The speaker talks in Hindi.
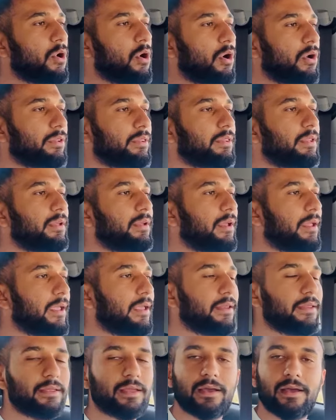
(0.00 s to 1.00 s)
नॉर्थ
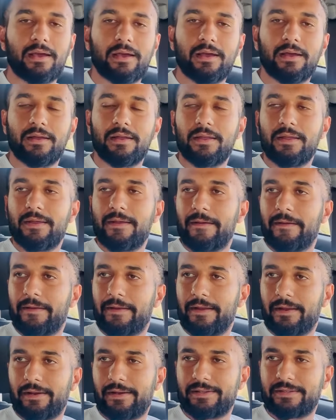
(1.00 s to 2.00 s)
एरिया
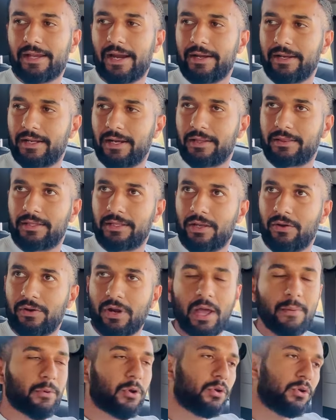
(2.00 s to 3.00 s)
डिसाइड करते हैं और
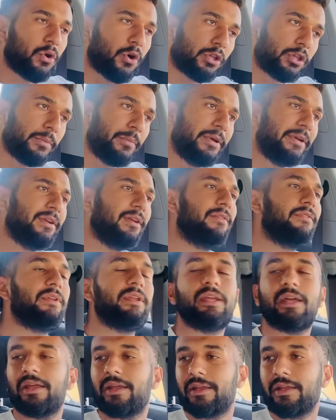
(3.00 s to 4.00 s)
आपको नॉर्थ में
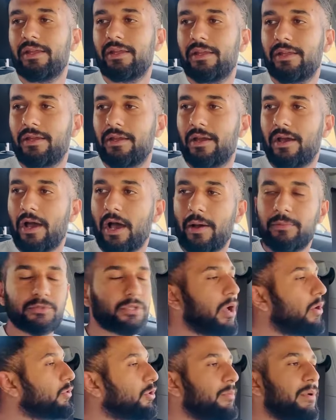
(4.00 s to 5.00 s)
डिलीवरी आएगी अच्छा। आप
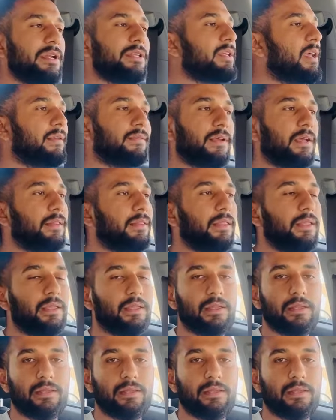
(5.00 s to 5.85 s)
साउथ में नहीं जा सकते